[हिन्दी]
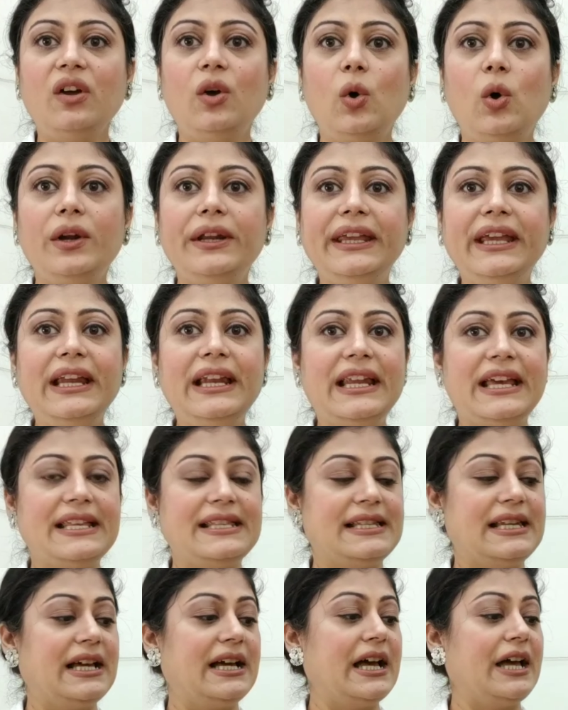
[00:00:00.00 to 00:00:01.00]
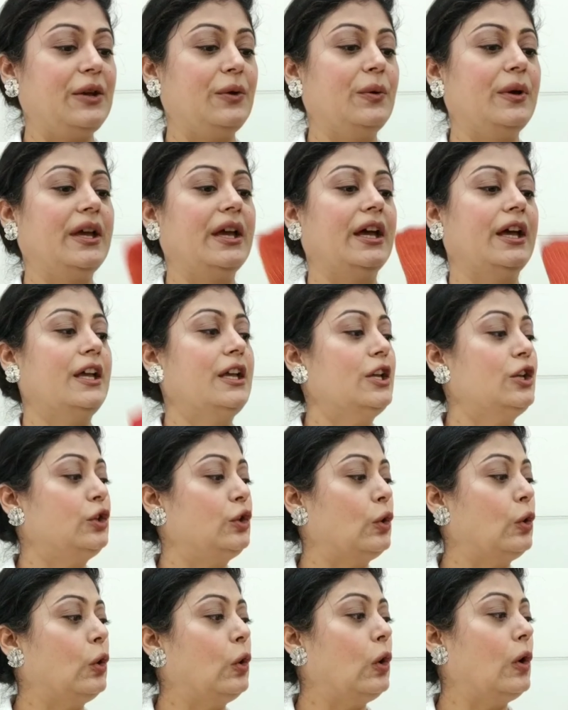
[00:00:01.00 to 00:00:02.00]
और ये लेस लगाई हुई है
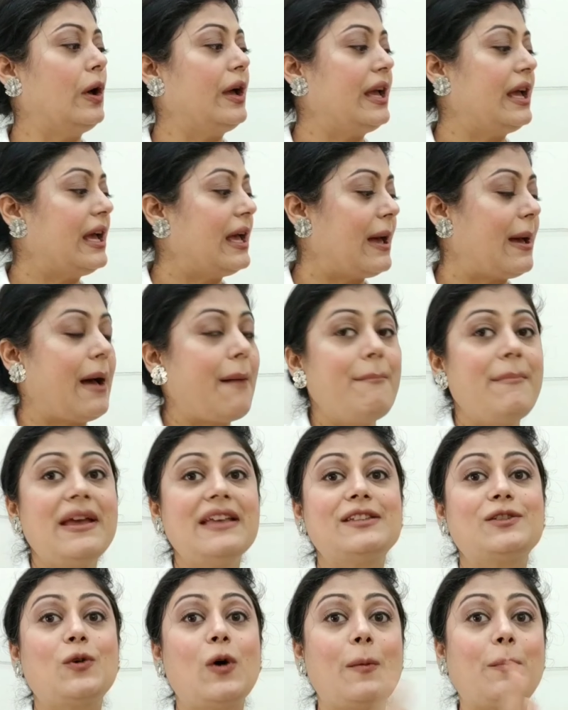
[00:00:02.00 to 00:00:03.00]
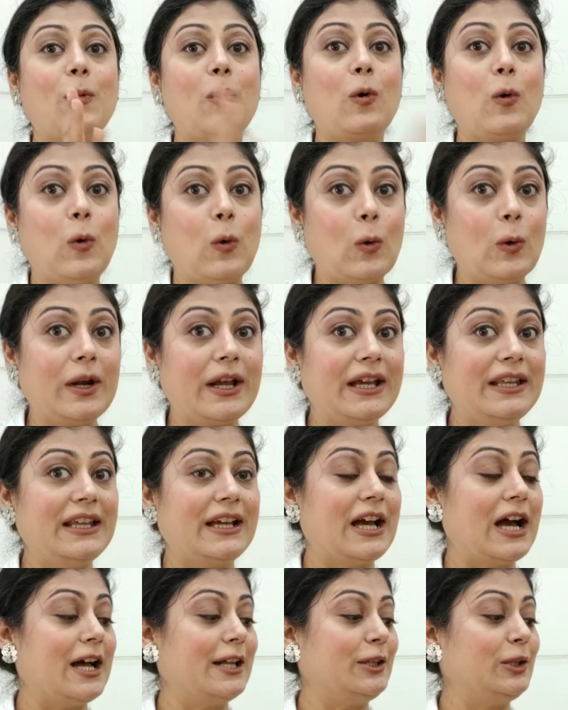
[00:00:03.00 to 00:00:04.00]
तो अब मैं इसको आपको खोल के
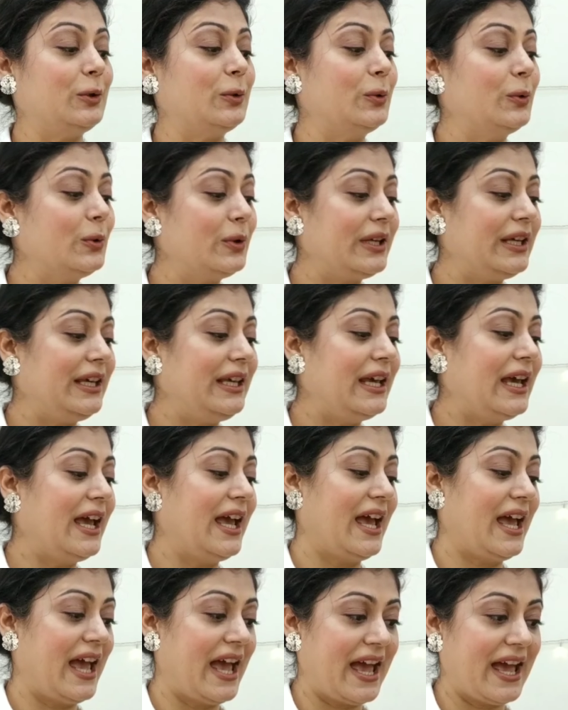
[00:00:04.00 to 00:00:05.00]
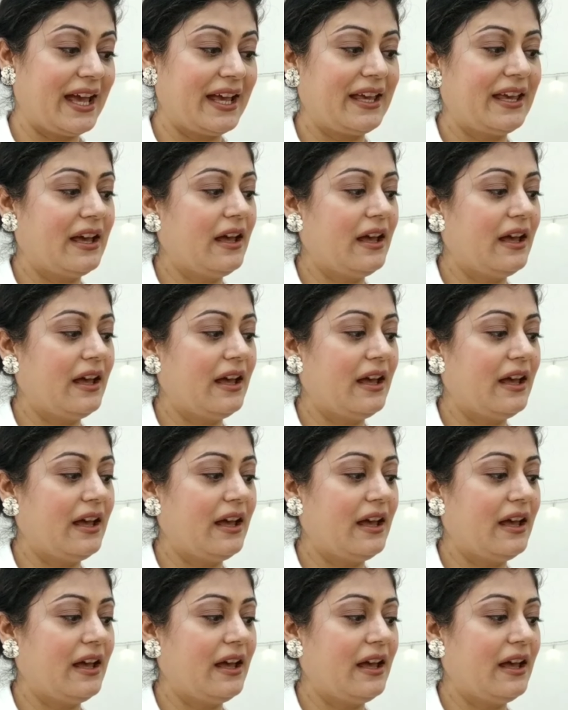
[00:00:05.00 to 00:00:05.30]
दिखाती हूँ कि ये है